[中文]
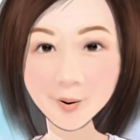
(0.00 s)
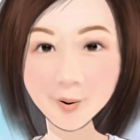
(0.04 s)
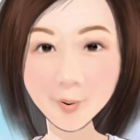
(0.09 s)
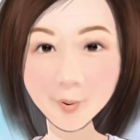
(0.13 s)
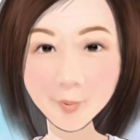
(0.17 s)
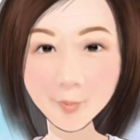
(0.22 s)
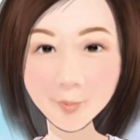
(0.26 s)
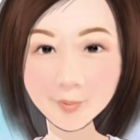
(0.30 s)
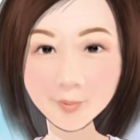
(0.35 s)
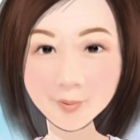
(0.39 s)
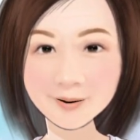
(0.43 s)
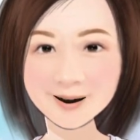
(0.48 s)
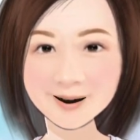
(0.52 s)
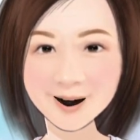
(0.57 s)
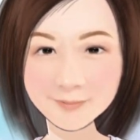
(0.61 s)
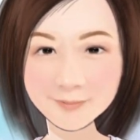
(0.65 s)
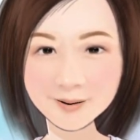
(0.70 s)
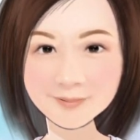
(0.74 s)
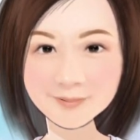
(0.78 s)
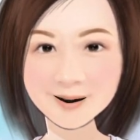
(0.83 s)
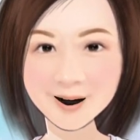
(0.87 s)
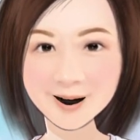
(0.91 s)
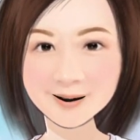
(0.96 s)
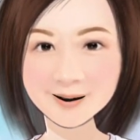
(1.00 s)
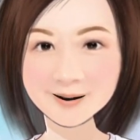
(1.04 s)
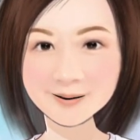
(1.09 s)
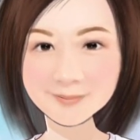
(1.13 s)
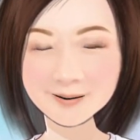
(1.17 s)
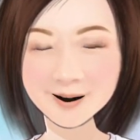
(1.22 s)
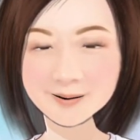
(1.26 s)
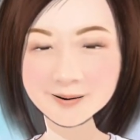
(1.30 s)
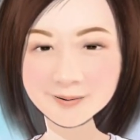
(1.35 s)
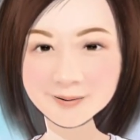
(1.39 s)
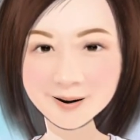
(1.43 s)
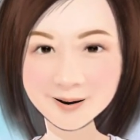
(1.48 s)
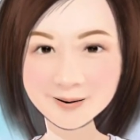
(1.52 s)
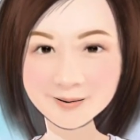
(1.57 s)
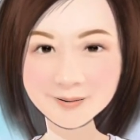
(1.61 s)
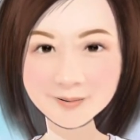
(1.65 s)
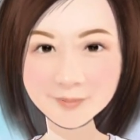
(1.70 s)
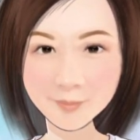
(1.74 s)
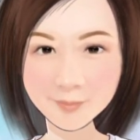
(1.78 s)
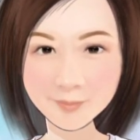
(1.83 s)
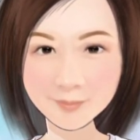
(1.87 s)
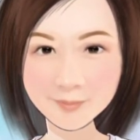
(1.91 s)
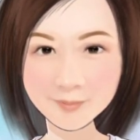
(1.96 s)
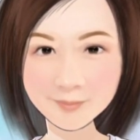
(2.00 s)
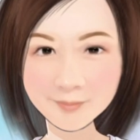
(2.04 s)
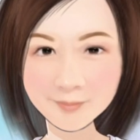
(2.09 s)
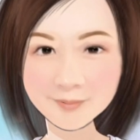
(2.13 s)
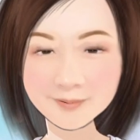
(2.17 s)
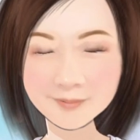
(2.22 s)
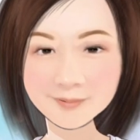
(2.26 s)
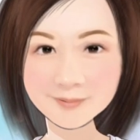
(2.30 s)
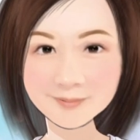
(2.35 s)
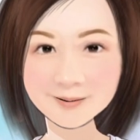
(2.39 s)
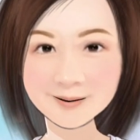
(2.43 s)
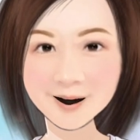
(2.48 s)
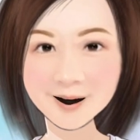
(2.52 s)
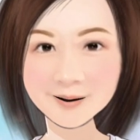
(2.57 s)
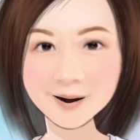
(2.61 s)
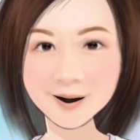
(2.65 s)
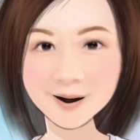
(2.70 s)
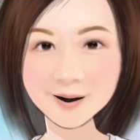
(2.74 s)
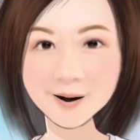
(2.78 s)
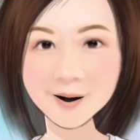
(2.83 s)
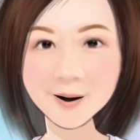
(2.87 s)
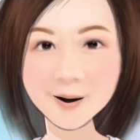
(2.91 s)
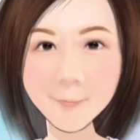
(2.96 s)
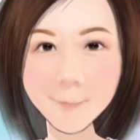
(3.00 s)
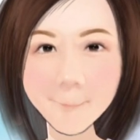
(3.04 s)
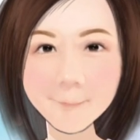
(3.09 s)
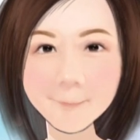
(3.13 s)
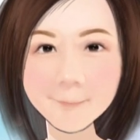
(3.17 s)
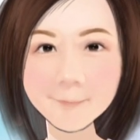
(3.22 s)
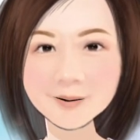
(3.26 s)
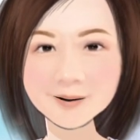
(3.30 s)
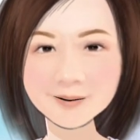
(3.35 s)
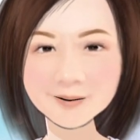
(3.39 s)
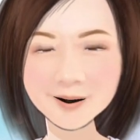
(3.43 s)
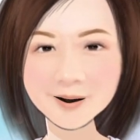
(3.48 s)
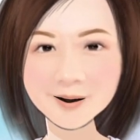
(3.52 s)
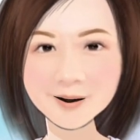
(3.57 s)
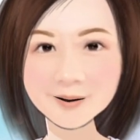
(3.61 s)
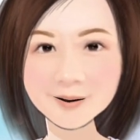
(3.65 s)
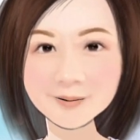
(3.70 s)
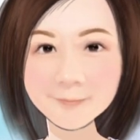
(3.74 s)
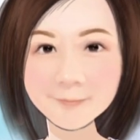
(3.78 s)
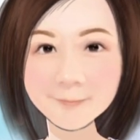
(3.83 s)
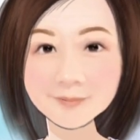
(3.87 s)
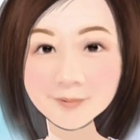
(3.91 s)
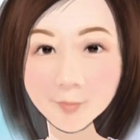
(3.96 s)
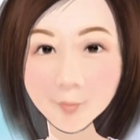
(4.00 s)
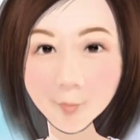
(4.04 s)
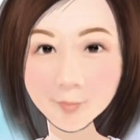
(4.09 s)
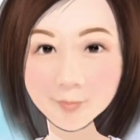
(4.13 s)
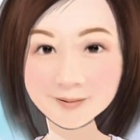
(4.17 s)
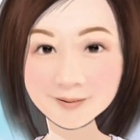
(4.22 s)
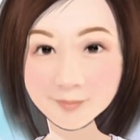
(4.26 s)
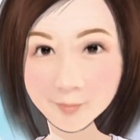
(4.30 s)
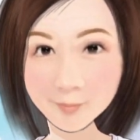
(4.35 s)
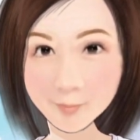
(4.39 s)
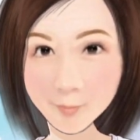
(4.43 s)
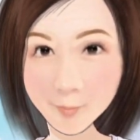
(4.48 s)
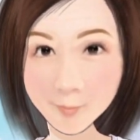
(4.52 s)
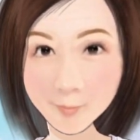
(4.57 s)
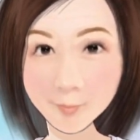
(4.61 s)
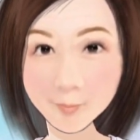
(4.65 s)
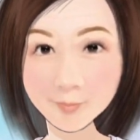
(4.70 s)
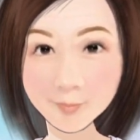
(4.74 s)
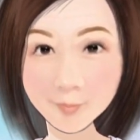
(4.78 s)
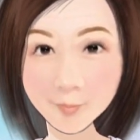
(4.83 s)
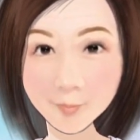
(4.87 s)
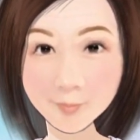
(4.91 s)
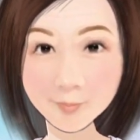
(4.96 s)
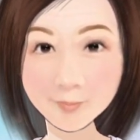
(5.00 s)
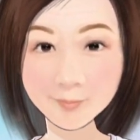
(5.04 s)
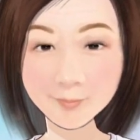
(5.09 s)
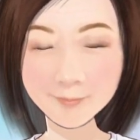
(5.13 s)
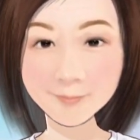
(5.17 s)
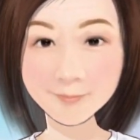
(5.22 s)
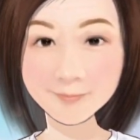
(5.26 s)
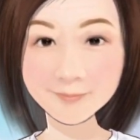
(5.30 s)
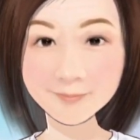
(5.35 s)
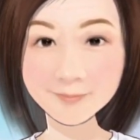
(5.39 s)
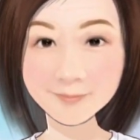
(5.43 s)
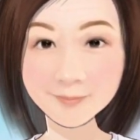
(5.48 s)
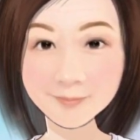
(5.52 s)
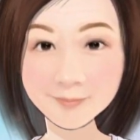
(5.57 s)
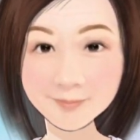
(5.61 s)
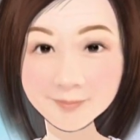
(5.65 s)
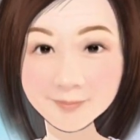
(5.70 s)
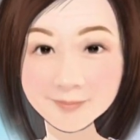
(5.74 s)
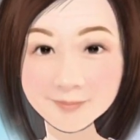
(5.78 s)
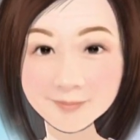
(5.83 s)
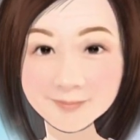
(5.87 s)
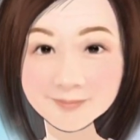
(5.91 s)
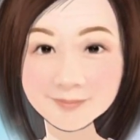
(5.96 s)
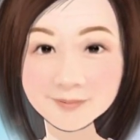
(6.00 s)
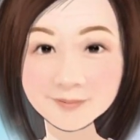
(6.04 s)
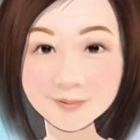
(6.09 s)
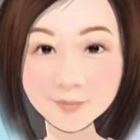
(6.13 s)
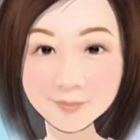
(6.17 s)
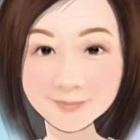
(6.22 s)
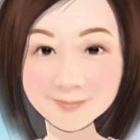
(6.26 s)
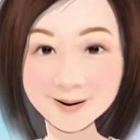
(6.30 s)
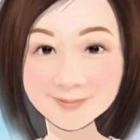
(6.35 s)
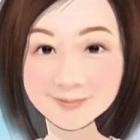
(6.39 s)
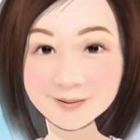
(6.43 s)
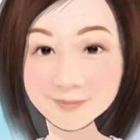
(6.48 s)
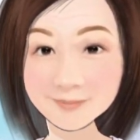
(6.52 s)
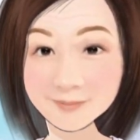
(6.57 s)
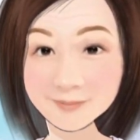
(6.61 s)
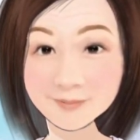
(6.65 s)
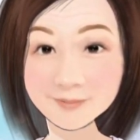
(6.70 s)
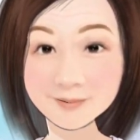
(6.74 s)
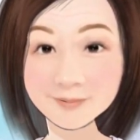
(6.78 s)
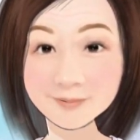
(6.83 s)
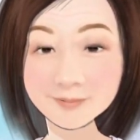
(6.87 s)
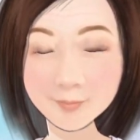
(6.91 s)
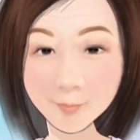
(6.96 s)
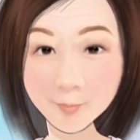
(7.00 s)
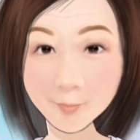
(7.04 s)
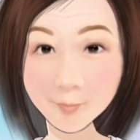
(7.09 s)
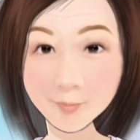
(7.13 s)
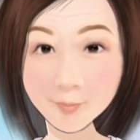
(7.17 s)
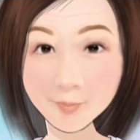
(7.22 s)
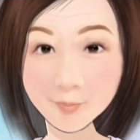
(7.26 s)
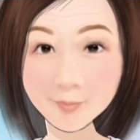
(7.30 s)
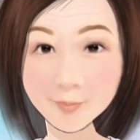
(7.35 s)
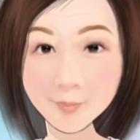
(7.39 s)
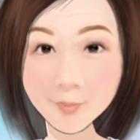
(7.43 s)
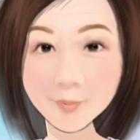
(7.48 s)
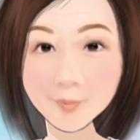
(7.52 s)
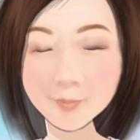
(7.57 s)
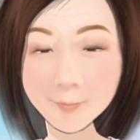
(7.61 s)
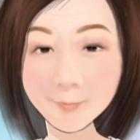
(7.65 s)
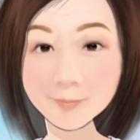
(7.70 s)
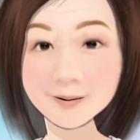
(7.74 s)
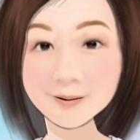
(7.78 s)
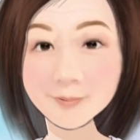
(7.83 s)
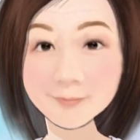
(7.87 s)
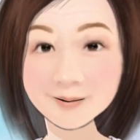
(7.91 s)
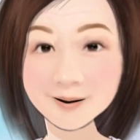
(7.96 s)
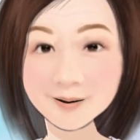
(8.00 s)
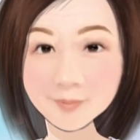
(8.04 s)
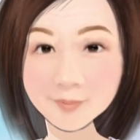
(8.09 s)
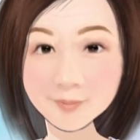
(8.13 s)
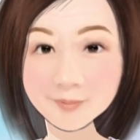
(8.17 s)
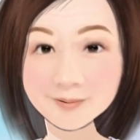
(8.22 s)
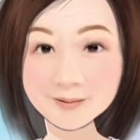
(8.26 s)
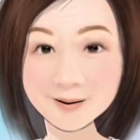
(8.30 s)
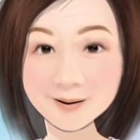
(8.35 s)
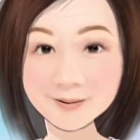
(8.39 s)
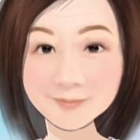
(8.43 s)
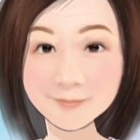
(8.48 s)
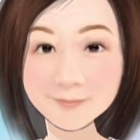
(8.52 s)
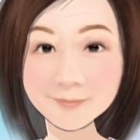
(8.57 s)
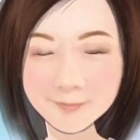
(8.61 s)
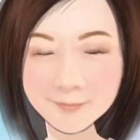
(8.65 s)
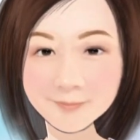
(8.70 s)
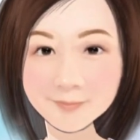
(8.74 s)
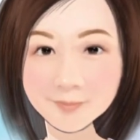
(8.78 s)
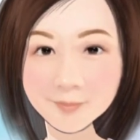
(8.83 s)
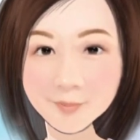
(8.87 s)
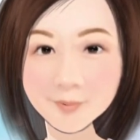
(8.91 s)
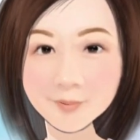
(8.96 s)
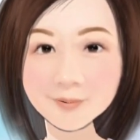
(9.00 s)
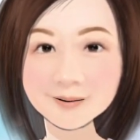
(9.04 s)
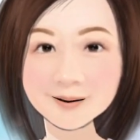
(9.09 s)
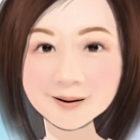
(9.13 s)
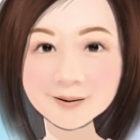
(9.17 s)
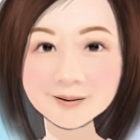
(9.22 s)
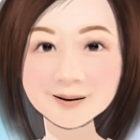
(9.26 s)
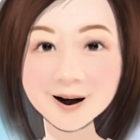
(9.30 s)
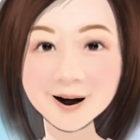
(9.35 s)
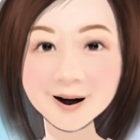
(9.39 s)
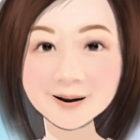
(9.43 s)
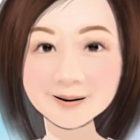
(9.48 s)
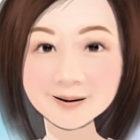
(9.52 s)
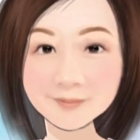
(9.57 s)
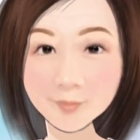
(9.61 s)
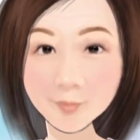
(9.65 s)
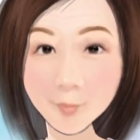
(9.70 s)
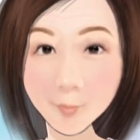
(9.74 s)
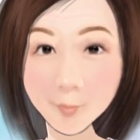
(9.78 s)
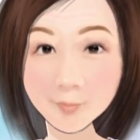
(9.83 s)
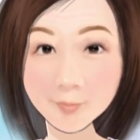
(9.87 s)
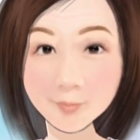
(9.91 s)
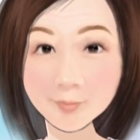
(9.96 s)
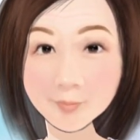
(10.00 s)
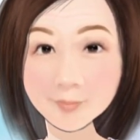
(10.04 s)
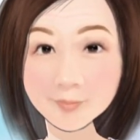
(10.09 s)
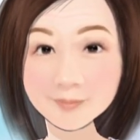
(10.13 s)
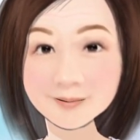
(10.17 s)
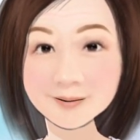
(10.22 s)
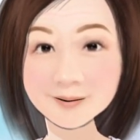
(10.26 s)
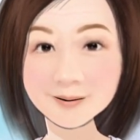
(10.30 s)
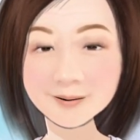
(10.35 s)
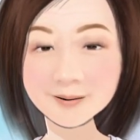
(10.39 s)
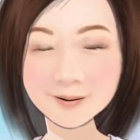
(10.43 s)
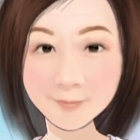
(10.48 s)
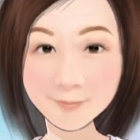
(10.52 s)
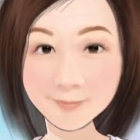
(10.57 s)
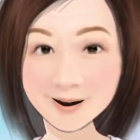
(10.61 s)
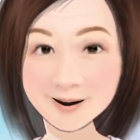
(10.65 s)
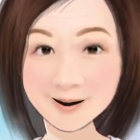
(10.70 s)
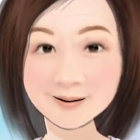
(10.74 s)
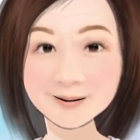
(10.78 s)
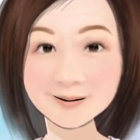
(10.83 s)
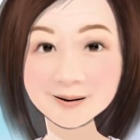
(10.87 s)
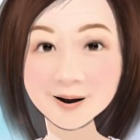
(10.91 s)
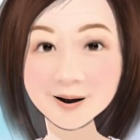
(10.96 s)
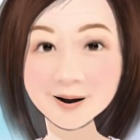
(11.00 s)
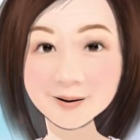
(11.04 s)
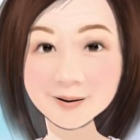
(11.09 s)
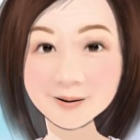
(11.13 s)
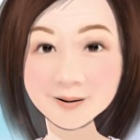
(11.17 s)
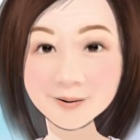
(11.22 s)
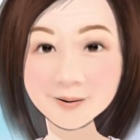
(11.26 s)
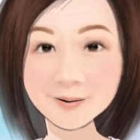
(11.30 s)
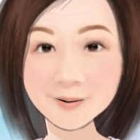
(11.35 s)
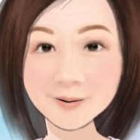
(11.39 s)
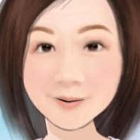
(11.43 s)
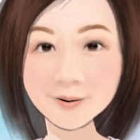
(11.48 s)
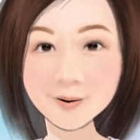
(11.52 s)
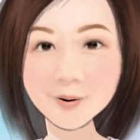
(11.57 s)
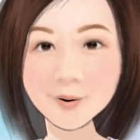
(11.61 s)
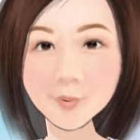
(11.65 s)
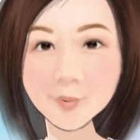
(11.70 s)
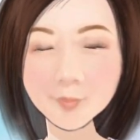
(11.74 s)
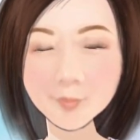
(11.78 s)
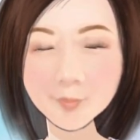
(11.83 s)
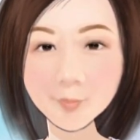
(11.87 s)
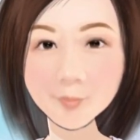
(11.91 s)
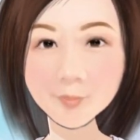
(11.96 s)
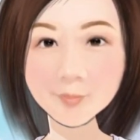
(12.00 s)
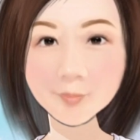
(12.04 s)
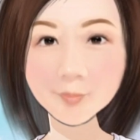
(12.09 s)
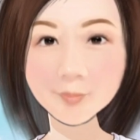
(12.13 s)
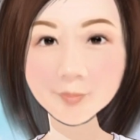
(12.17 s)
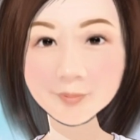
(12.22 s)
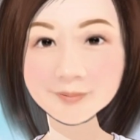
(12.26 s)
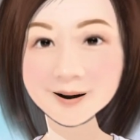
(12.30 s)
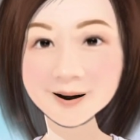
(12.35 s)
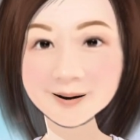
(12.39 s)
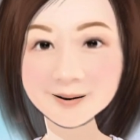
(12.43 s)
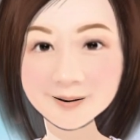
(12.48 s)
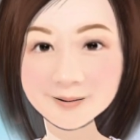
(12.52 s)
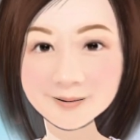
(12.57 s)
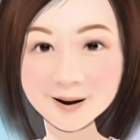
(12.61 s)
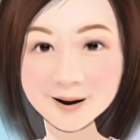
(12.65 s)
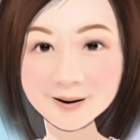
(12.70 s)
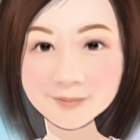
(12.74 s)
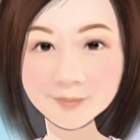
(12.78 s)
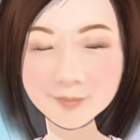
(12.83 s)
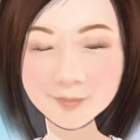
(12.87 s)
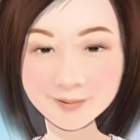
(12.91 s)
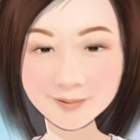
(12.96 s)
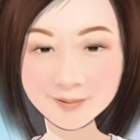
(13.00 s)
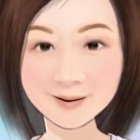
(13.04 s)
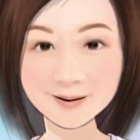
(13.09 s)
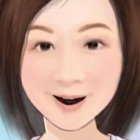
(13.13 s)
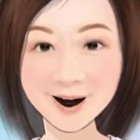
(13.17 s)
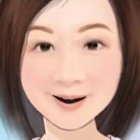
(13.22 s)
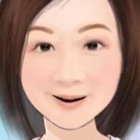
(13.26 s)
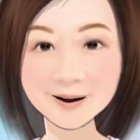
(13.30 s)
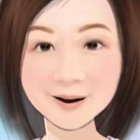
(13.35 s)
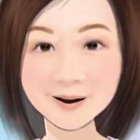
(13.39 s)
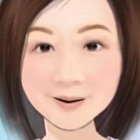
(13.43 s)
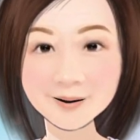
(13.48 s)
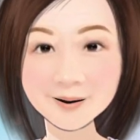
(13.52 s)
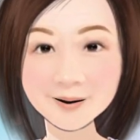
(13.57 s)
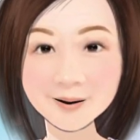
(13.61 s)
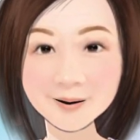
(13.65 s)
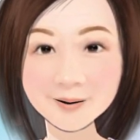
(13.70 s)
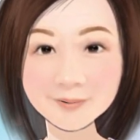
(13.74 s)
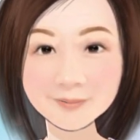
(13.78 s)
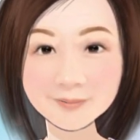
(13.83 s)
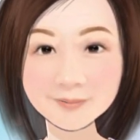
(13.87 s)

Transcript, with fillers: 我都想办法让当时还是幼儿园生的洋洋边听歌边做眼球运动。但是后来洋洋上小学后就比较没时间，而且这家眼球运动中心也没营业了，所以我就让洋洋直接戴眼镜